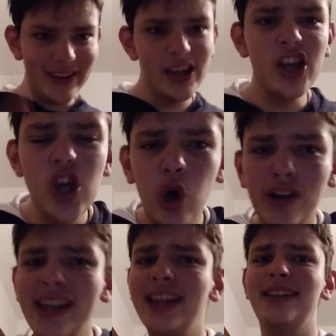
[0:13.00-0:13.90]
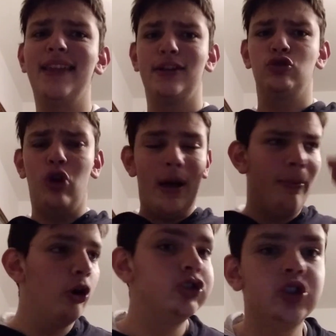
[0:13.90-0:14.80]
Io l'Inter non la
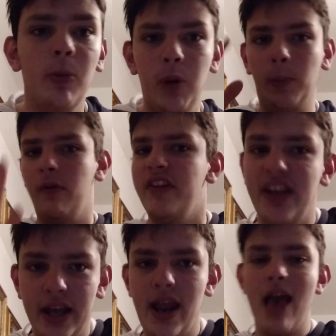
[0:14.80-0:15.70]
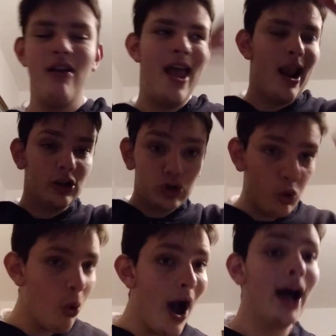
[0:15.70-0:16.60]
posso proprio vedere È, è la
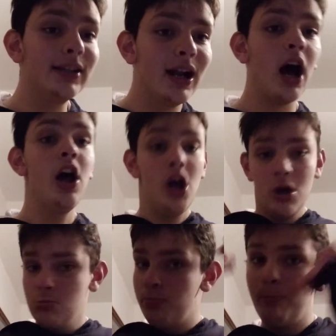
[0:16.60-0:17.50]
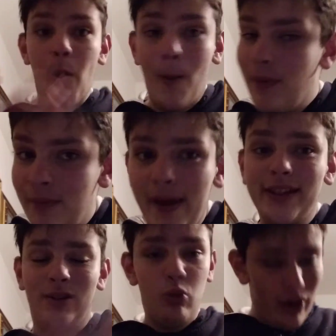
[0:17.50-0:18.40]
squadra,
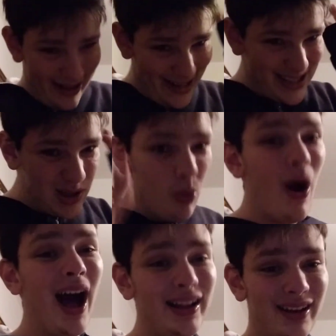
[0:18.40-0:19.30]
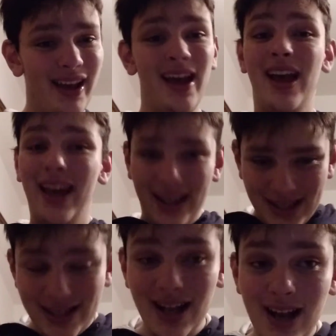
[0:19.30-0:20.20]
probabilmente una delle squadre in
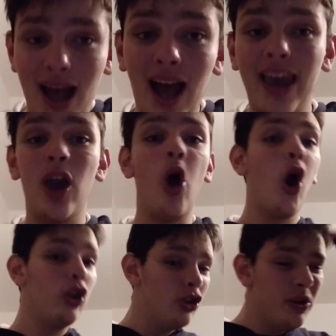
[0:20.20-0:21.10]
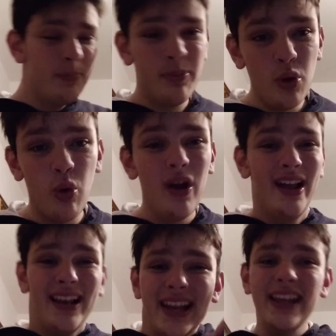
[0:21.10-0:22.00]
Serie A che odio di più,
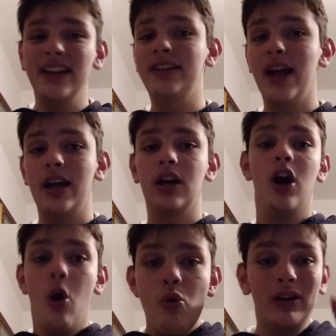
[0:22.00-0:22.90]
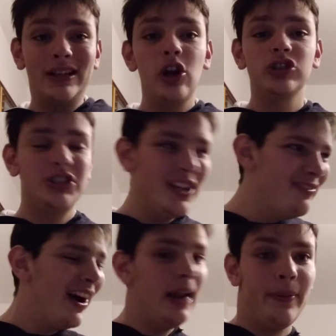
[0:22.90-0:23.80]
l'Inter, uno dei nostri
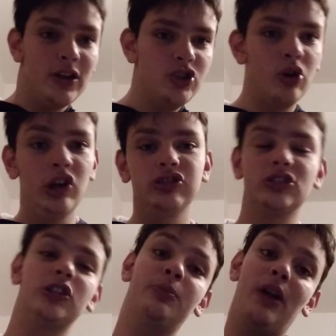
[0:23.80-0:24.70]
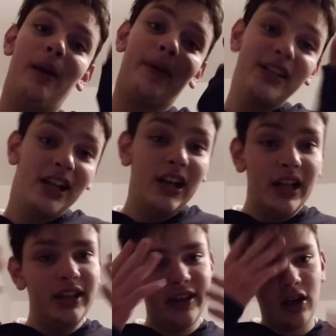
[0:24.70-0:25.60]
rivali peggiori. Sono andato pure alla partita
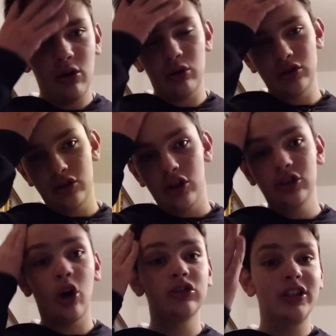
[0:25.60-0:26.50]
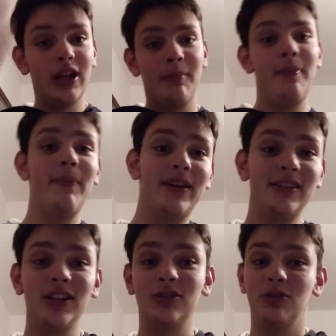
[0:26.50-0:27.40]
dell'Inter contro il Tottenham e
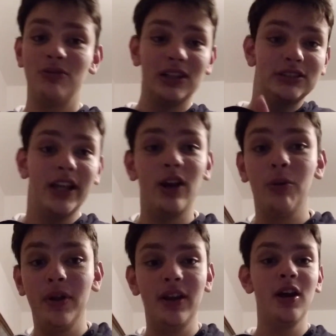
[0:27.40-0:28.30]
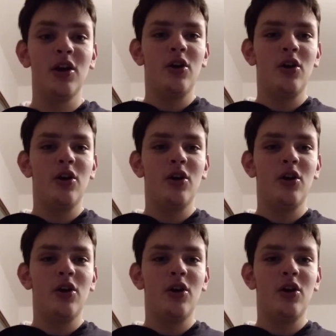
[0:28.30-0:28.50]
perdetto 1-0, quindi